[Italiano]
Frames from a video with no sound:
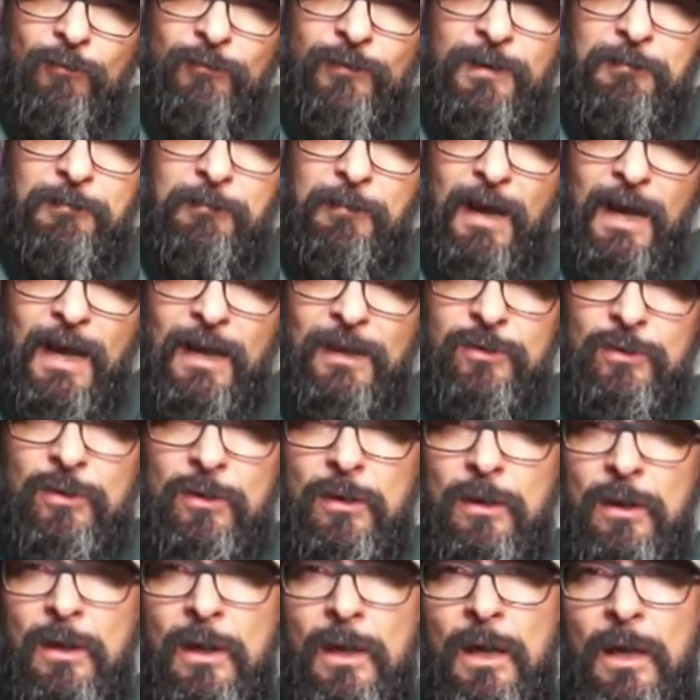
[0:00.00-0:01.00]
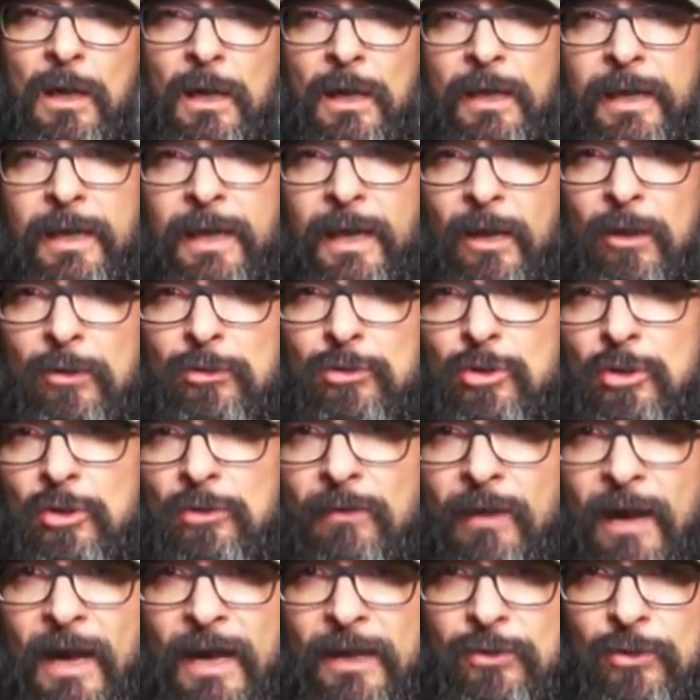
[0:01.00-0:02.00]
filmato che ho
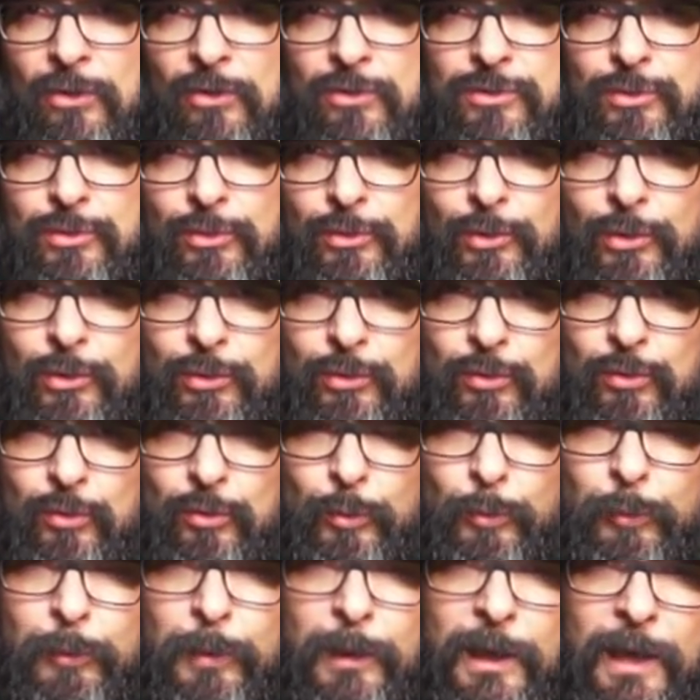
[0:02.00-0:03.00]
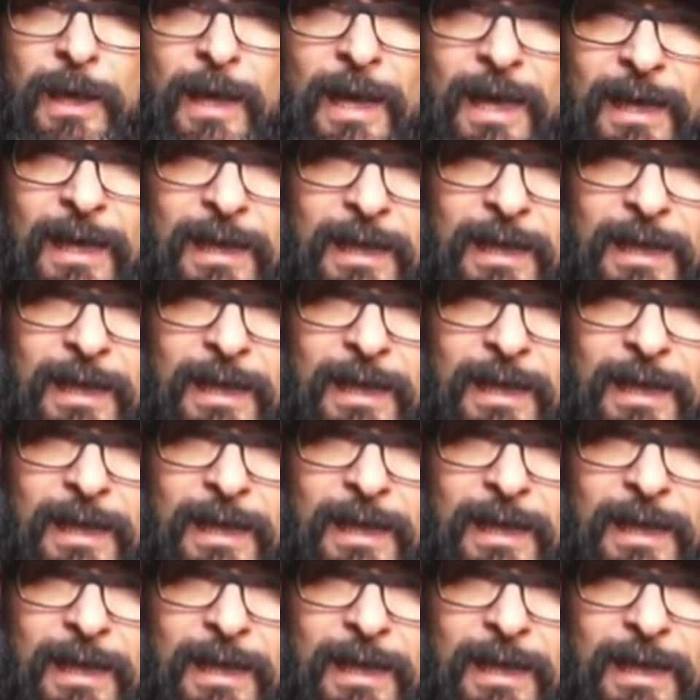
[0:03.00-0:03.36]
trovato su YouTube e